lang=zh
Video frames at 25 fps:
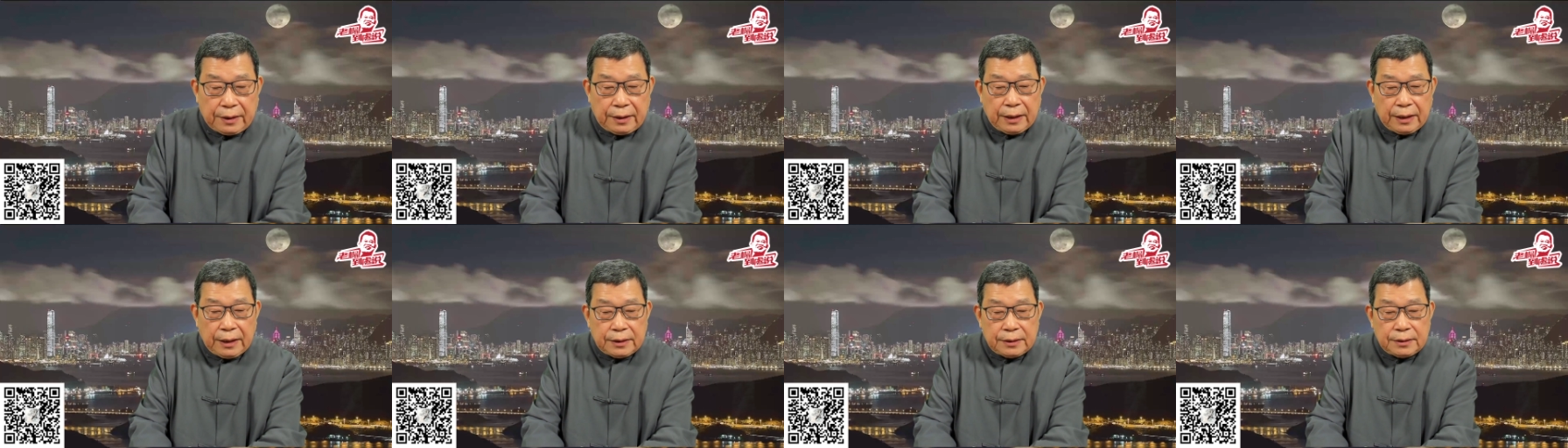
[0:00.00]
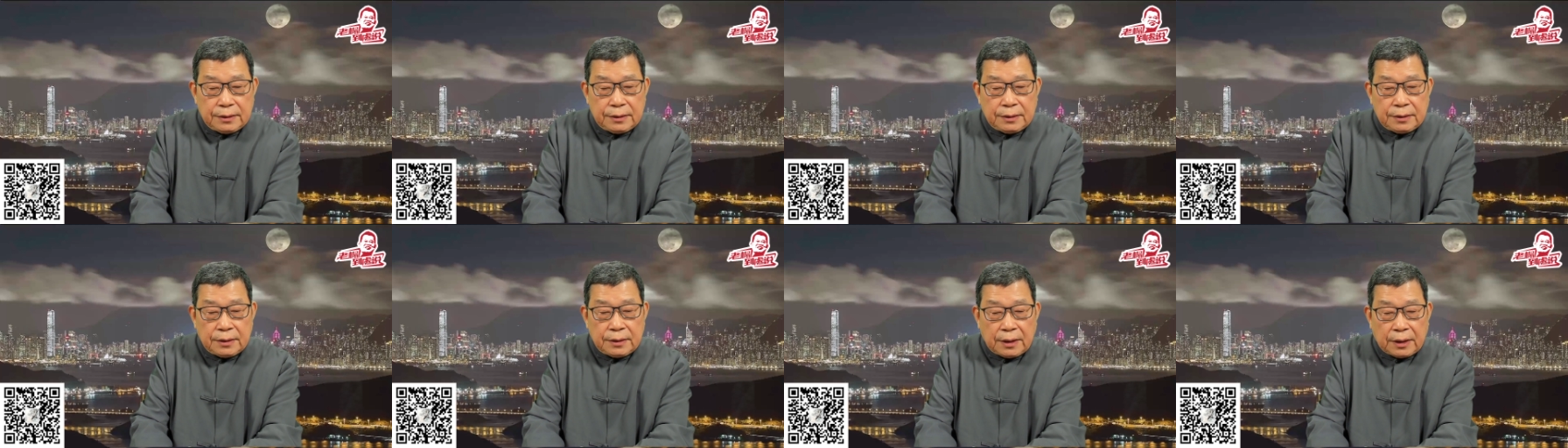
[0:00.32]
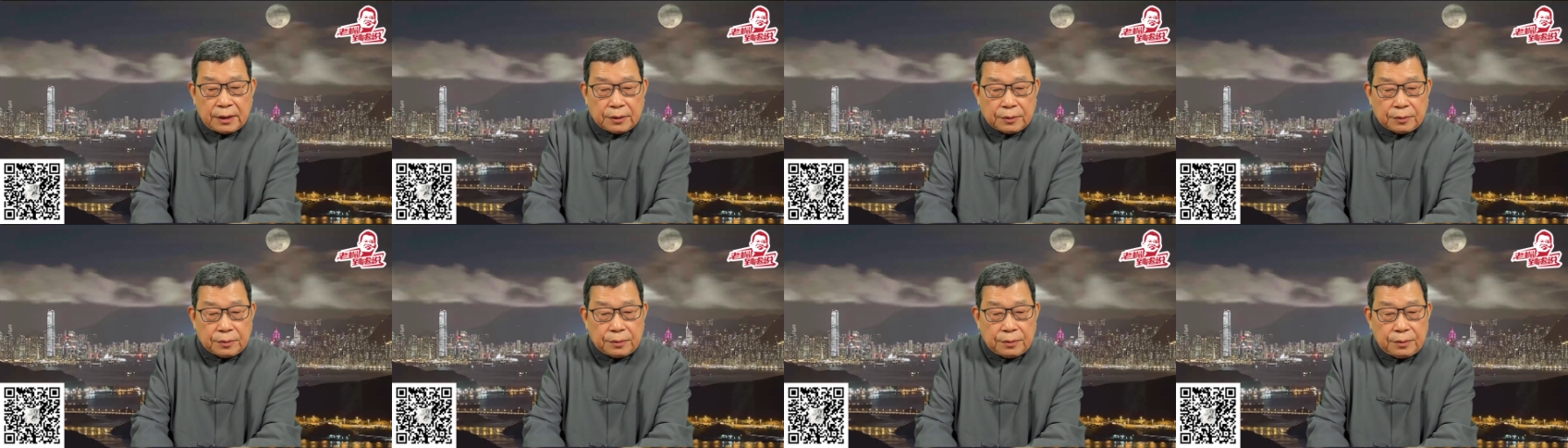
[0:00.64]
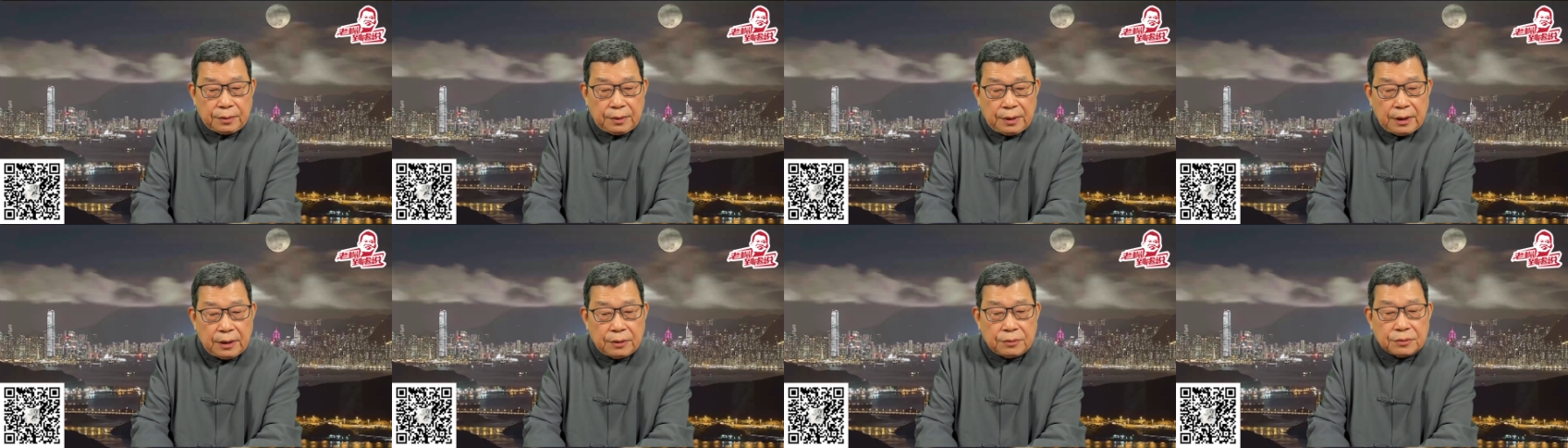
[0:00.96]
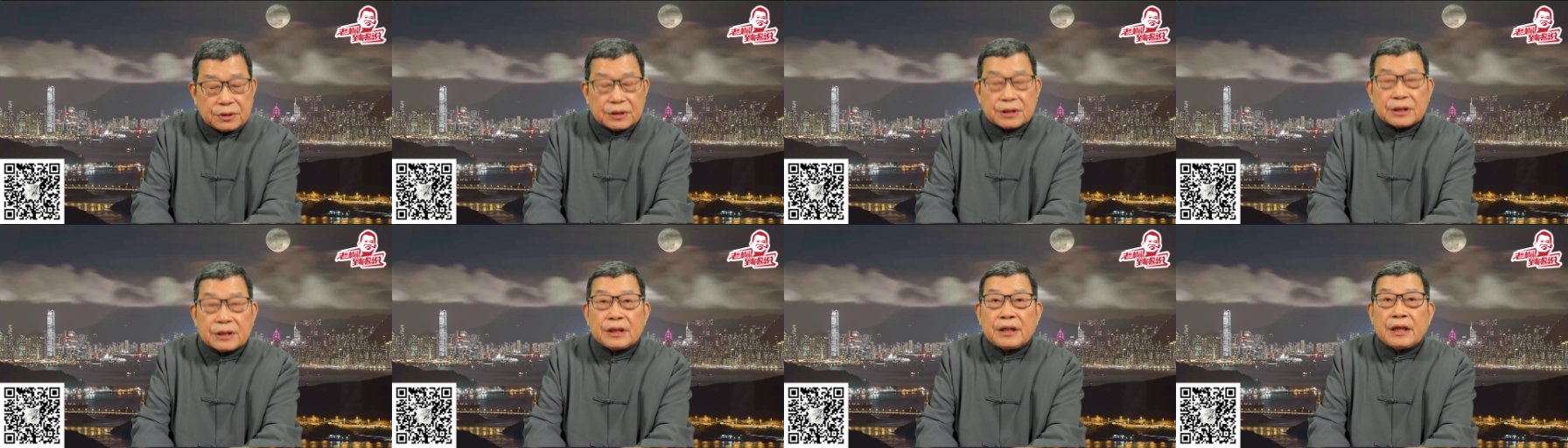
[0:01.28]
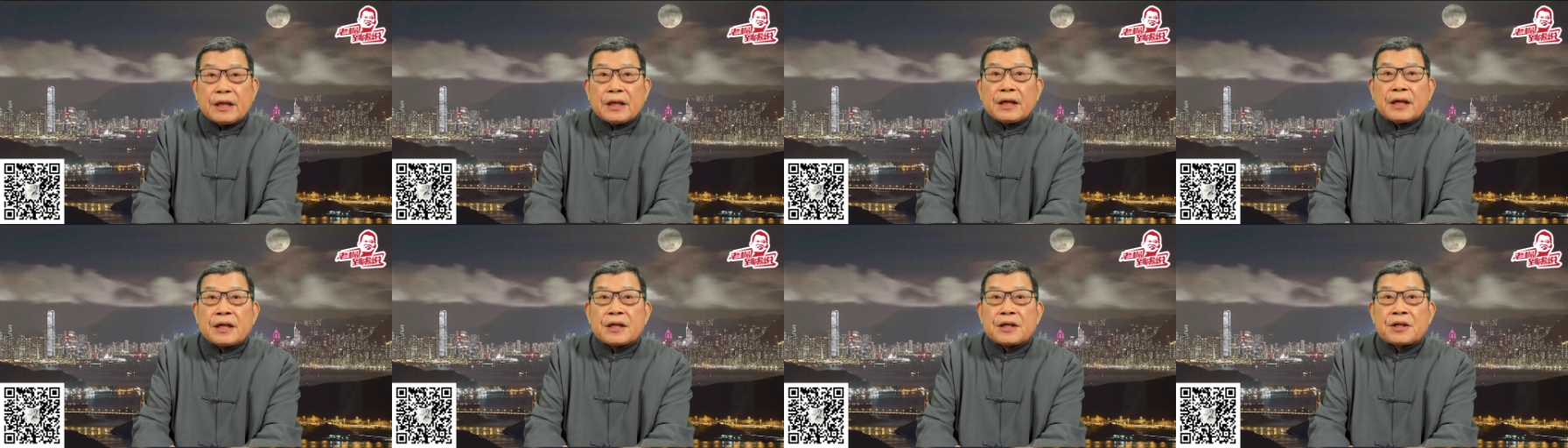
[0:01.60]
人口六十
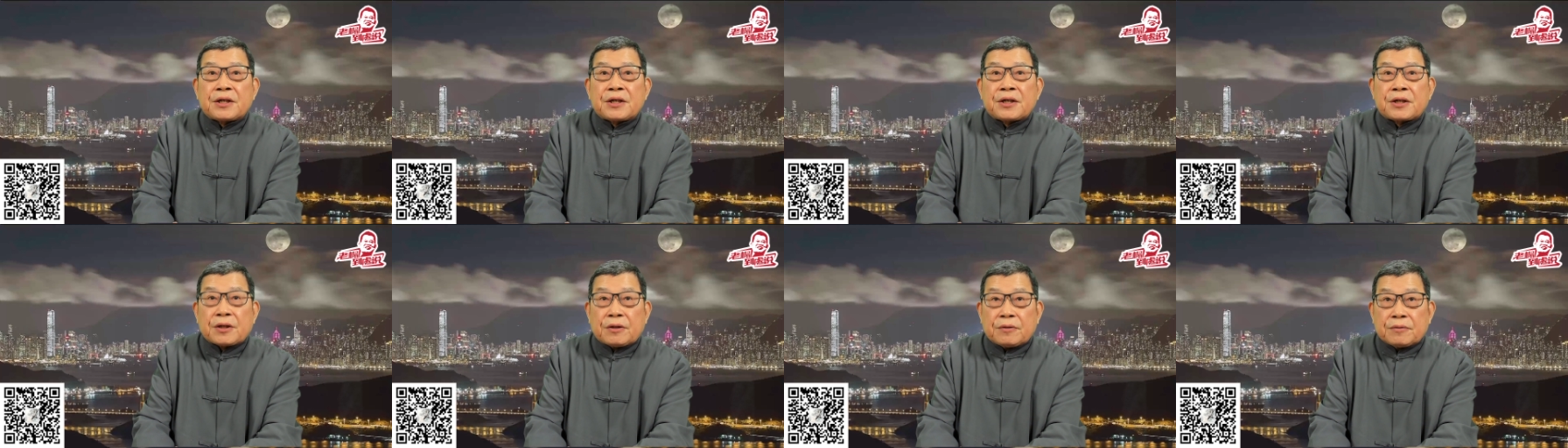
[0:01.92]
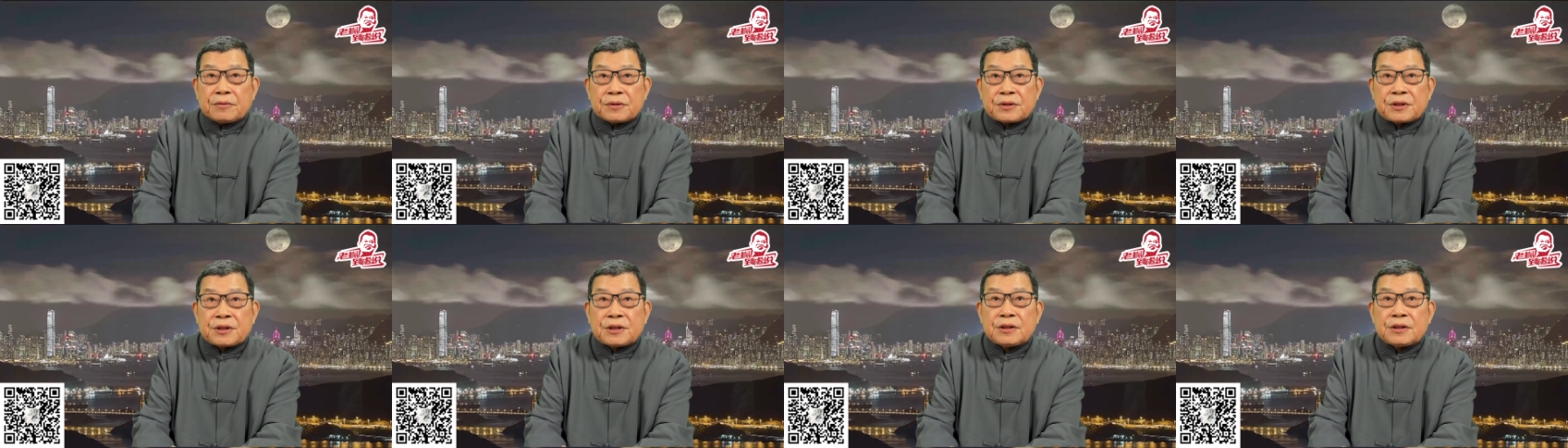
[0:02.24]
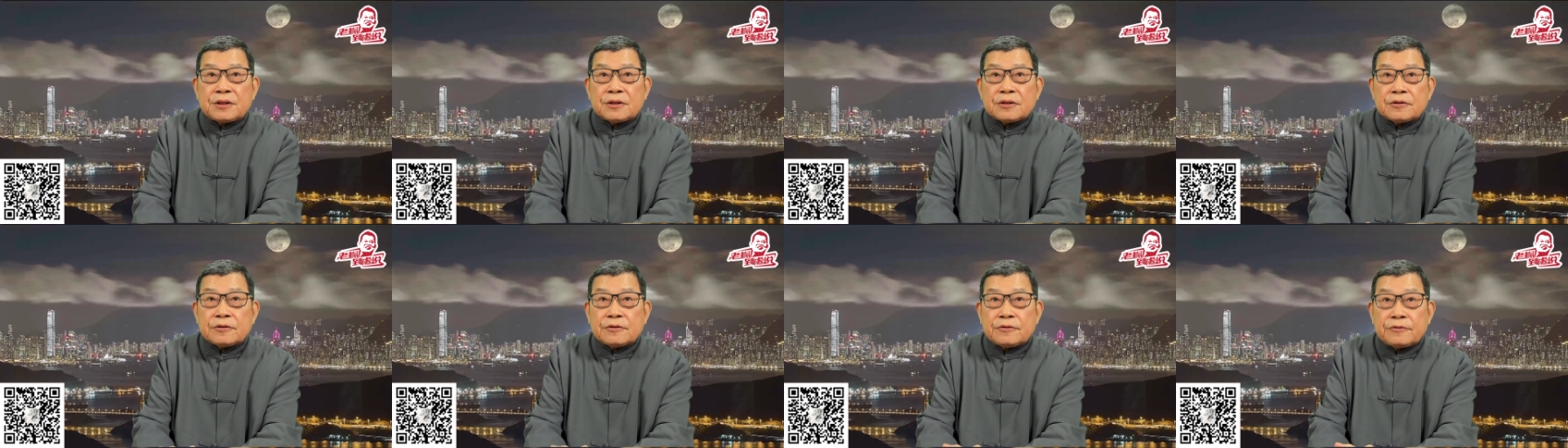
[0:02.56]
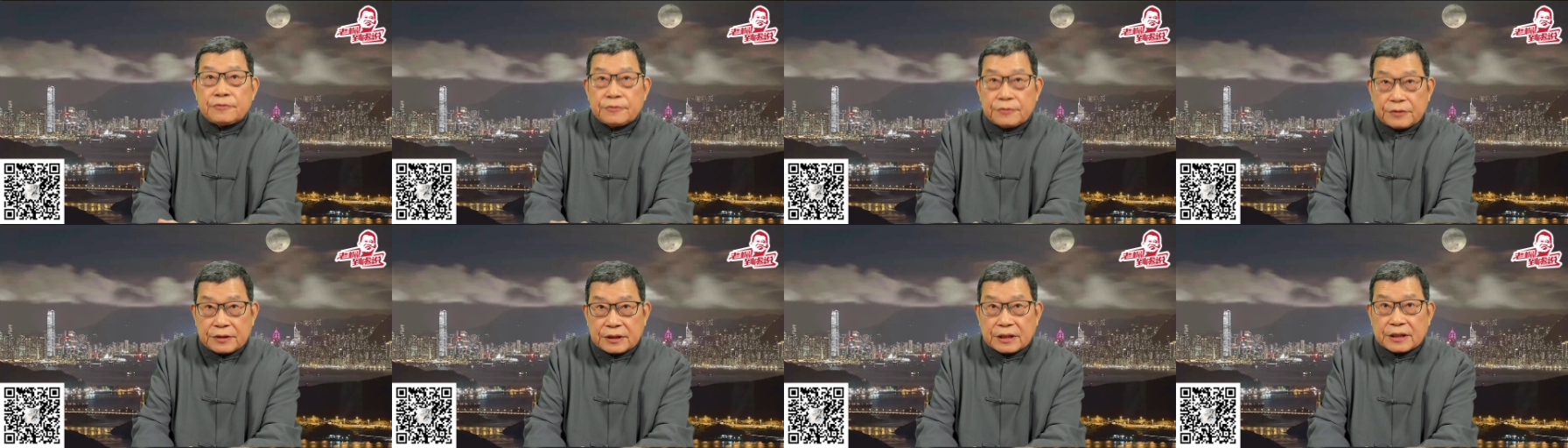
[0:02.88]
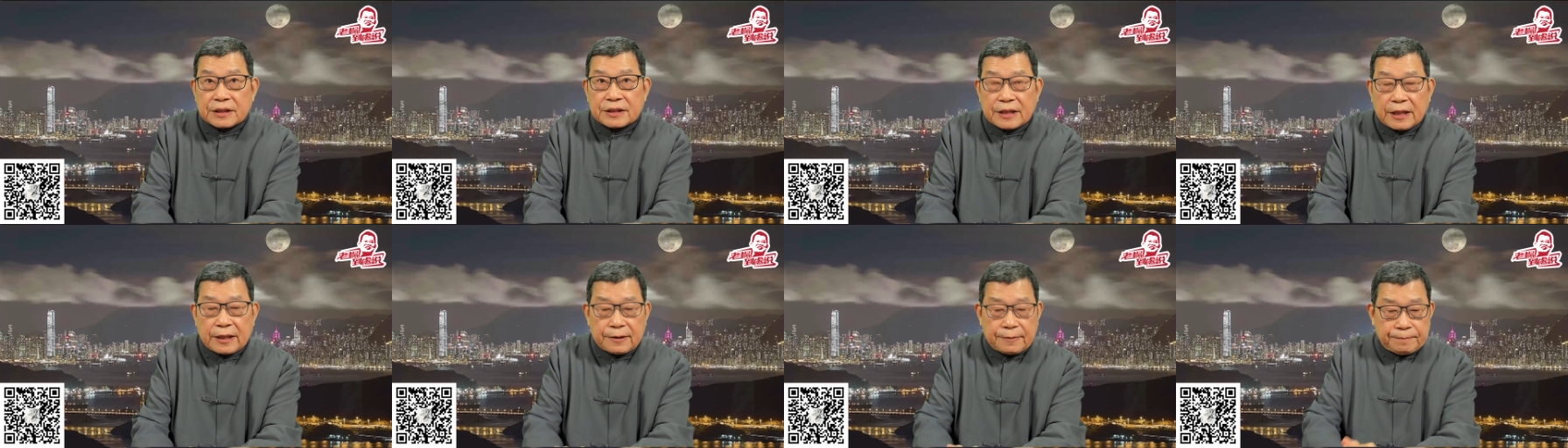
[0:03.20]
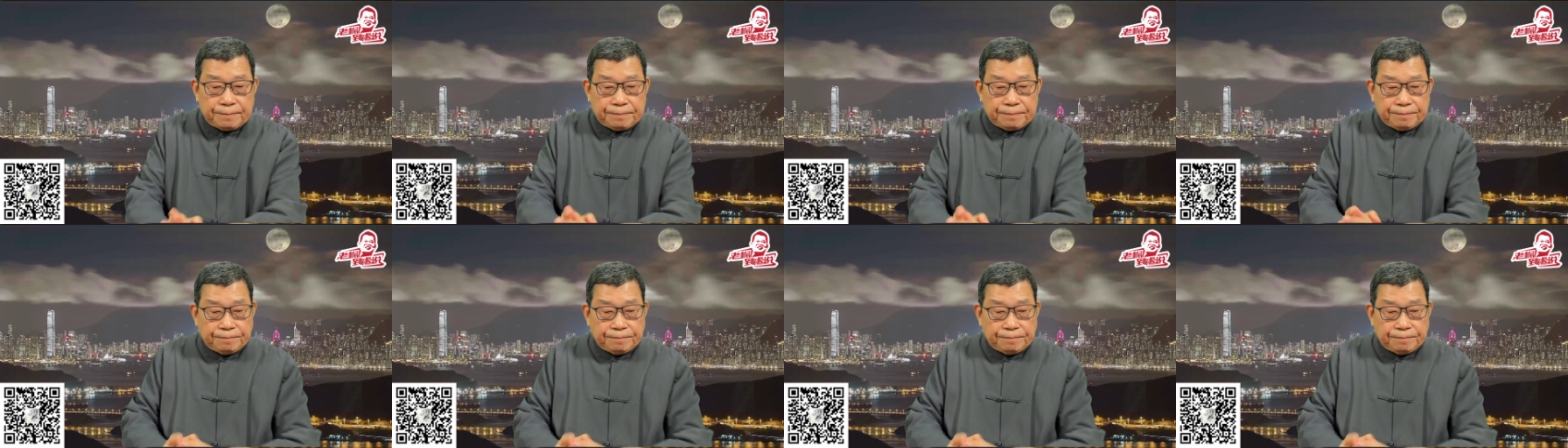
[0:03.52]
年来首次负增长。